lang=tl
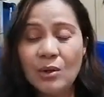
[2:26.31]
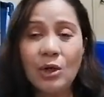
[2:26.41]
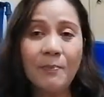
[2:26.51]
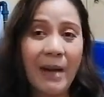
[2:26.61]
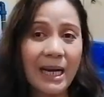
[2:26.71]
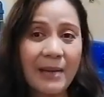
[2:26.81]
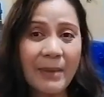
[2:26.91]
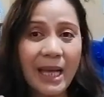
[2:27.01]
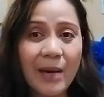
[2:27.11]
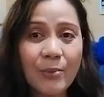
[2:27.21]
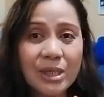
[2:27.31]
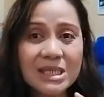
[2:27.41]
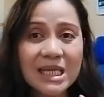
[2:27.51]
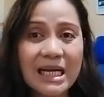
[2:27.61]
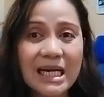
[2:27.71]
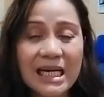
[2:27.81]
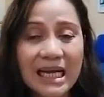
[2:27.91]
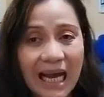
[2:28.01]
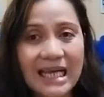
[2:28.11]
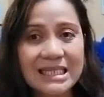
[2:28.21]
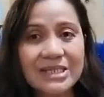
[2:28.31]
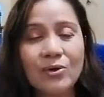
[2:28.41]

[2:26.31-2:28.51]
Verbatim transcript: or parang may amoy siya ng gas,